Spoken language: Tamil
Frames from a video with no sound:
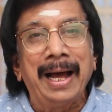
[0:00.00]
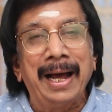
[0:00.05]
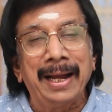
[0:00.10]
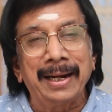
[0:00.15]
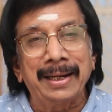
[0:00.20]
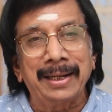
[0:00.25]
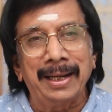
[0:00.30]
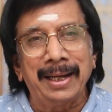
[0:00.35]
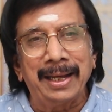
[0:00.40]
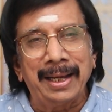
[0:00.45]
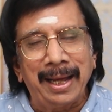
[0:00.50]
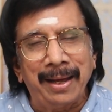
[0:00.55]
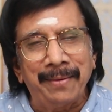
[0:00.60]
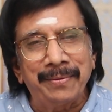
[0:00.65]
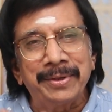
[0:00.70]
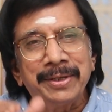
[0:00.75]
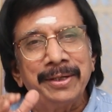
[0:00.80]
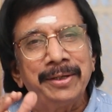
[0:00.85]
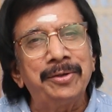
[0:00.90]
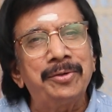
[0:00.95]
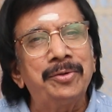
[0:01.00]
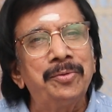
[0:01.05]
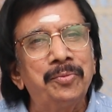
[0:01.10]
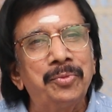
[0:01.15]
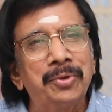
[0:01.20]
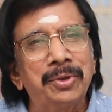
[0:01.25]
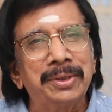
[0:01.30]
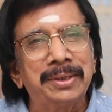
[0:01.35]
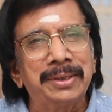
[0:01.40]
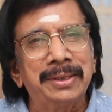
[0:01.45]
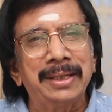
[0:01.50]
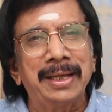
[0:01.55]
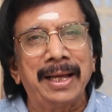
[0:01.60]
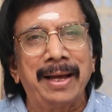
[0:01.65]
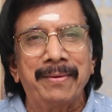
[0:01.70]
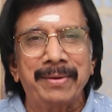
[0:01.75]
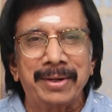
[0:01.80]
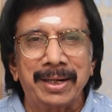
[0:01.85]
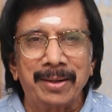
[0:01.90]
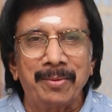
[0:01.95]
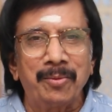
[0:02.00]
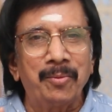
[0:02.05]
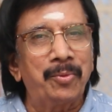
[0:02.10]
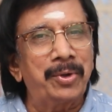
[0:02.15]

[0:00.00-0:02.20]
ஆனால் அவர் இருக்கும்போது அவரை நம்ம